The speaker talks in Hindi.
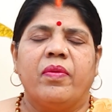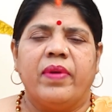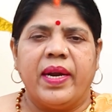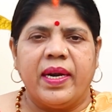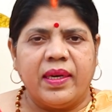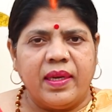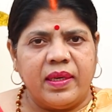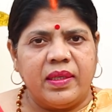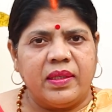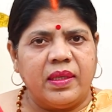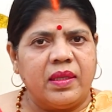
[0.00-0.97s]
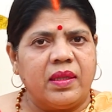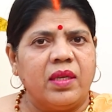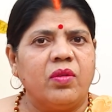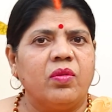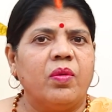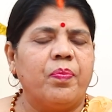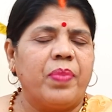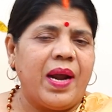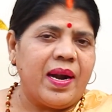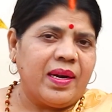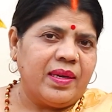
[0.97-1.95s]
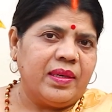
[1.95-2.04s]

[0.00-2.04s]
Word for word: फ्लैट खरीद सकते हो प्लाट